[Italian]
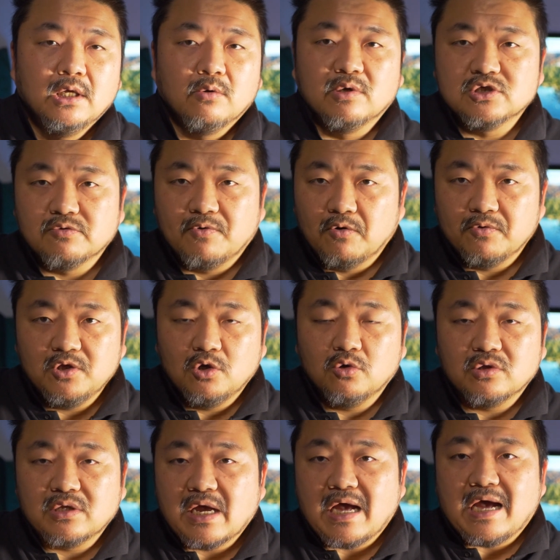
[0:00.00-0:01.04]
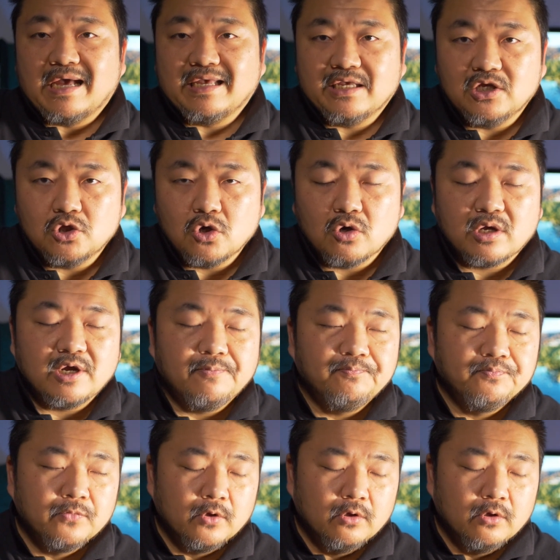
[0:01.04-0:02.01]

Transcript: Questo ve lo dico da Aikidoka.